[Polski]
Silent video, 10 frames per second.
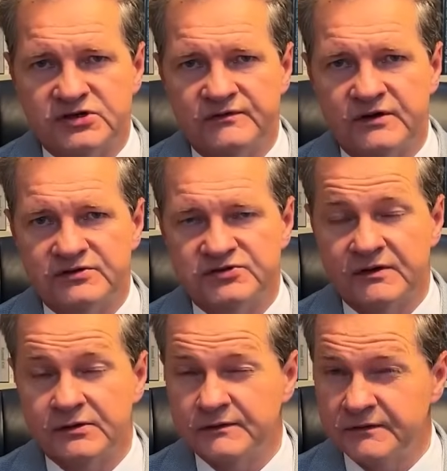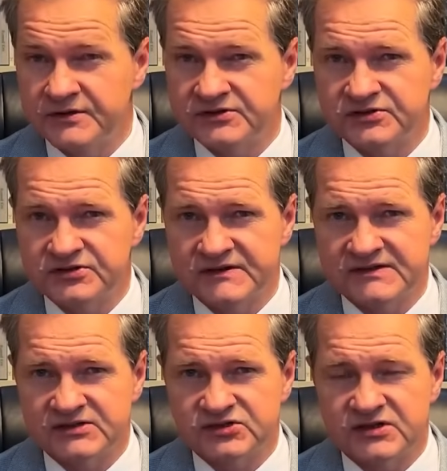I wojny światowej w
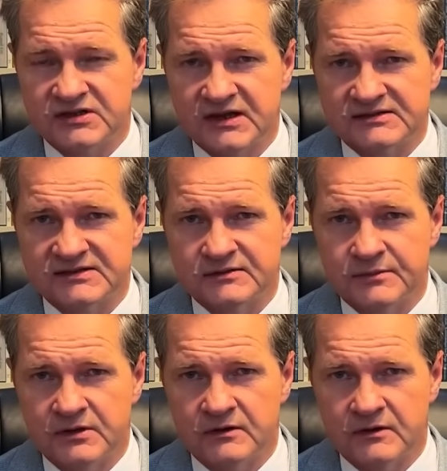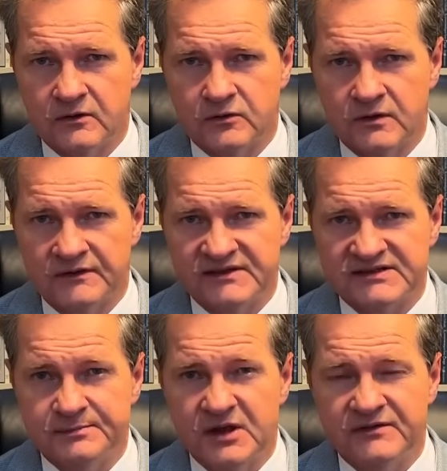1914 roku, a
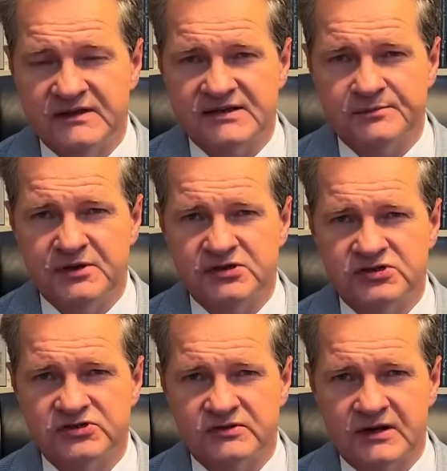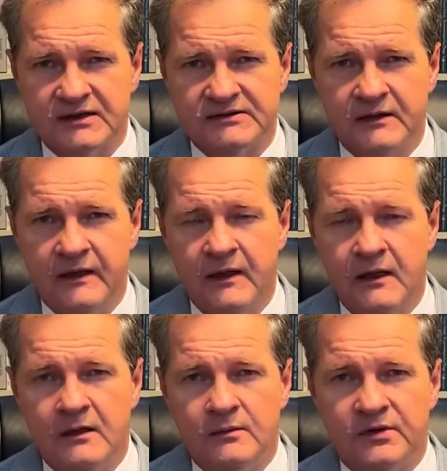więc mniej więcej 50 lat
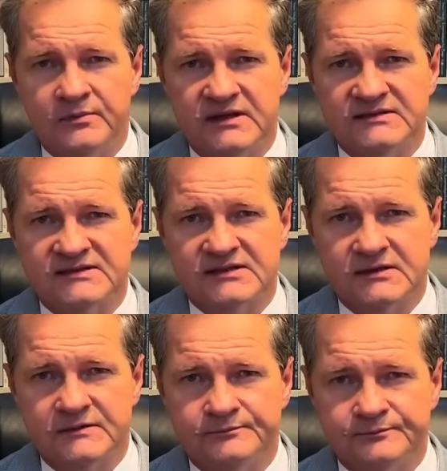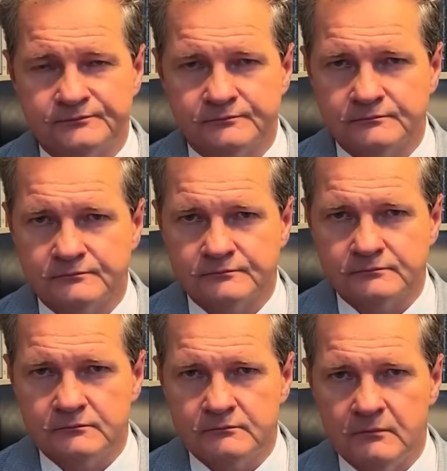pomiędzy
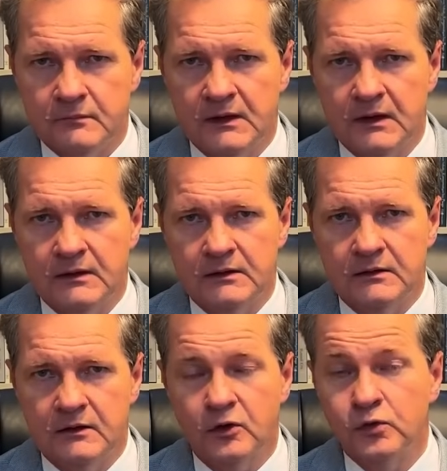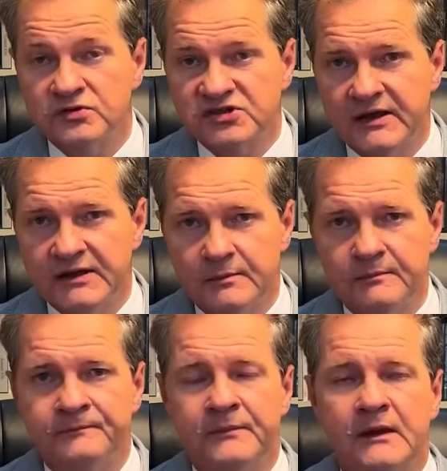e,
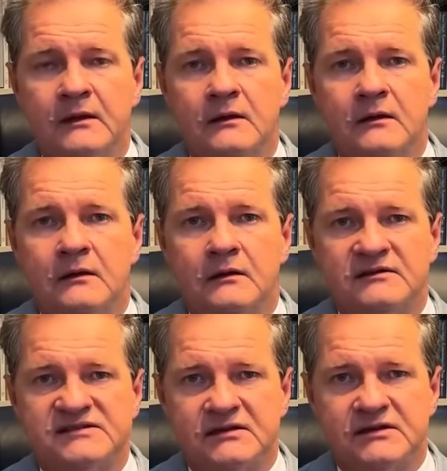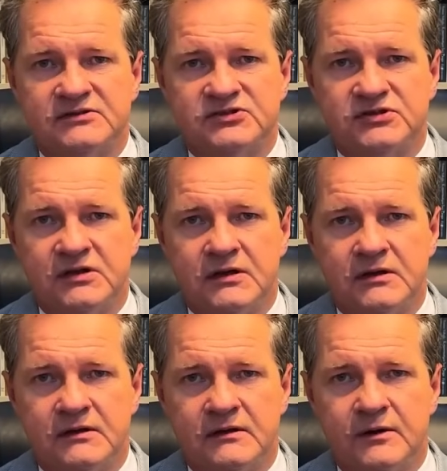ogłoszeniem ostatecznie
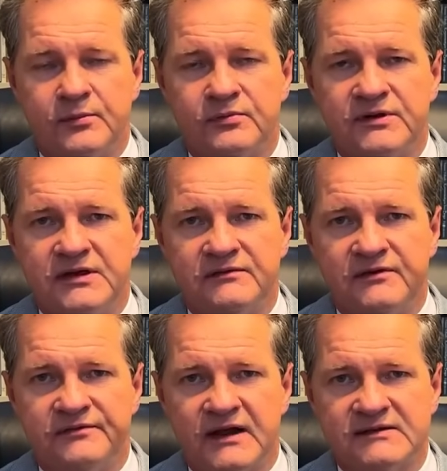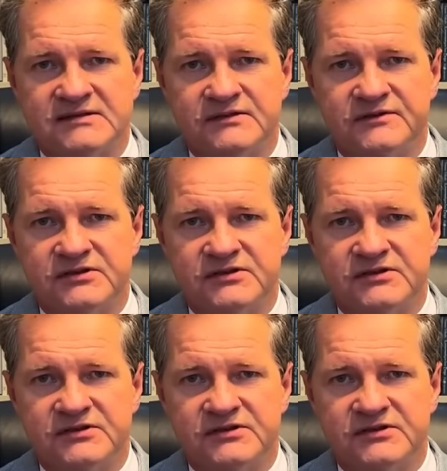Republiki we Francji w